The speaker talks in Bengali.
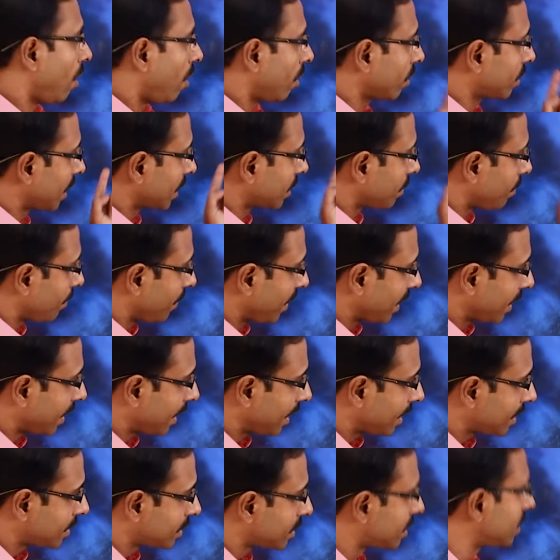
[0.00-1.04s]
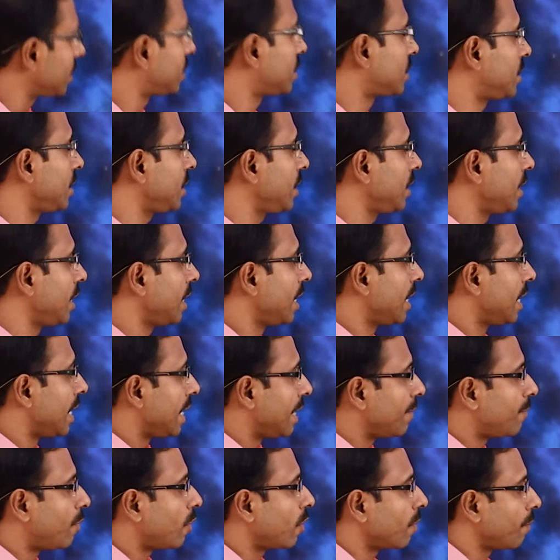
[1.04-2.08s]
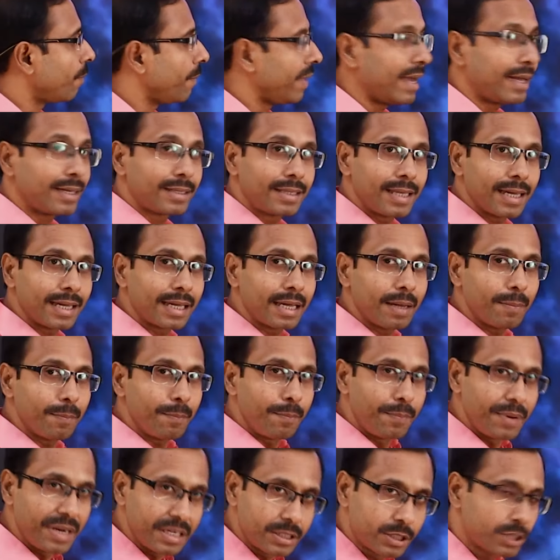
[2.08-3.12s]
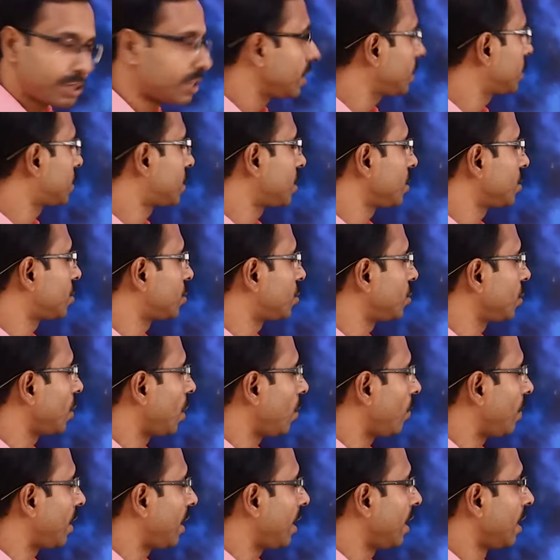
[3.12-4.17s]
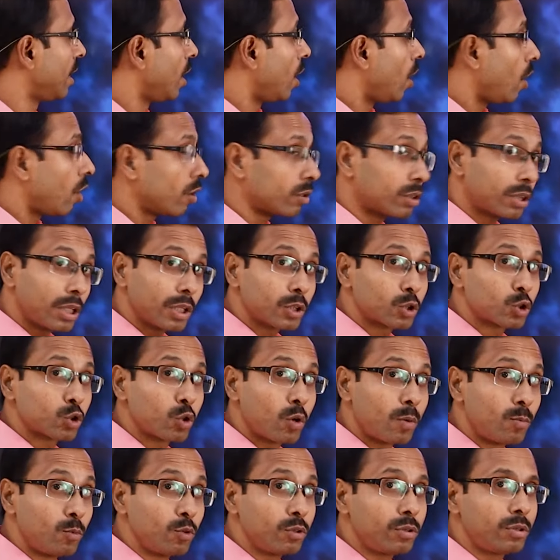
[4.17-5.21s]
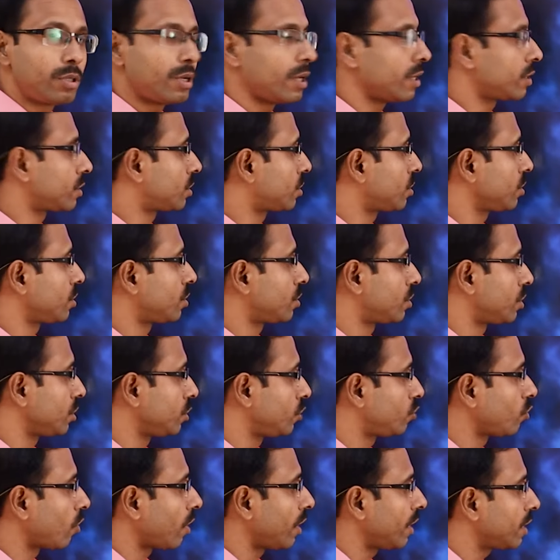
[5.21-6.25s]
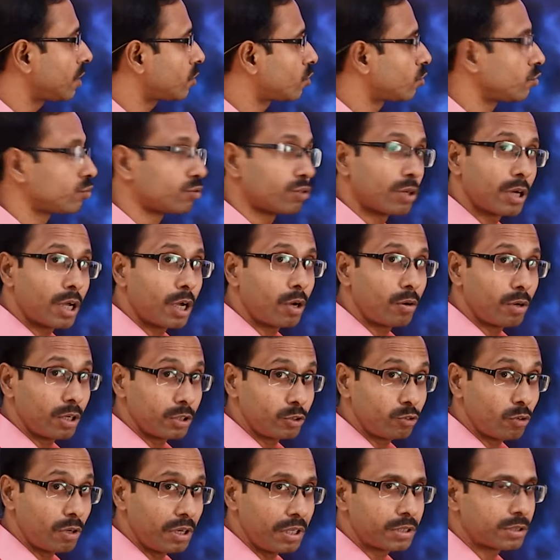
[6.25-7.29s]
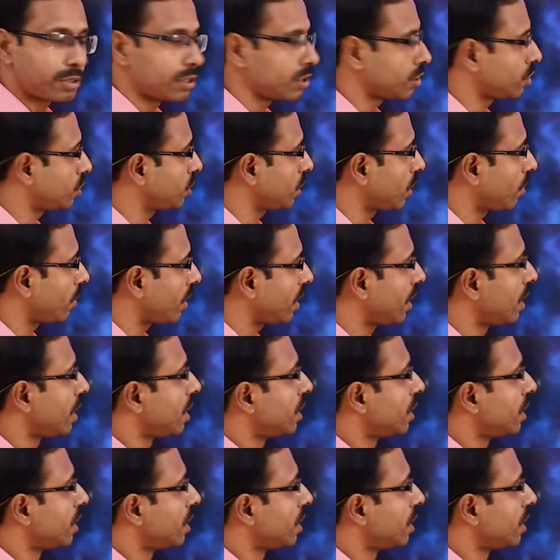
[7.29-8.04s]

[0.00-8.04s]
অর্থাৎ মেঘের সৃষ্টি এবং মেঘ থেকে বৃষ্টির সৃষ্টি হওয়া অর্থাৎ সমুদ্রের সৃষ্টি জলের সূচনা হওয়া জলের সৃষ্টি হওয়া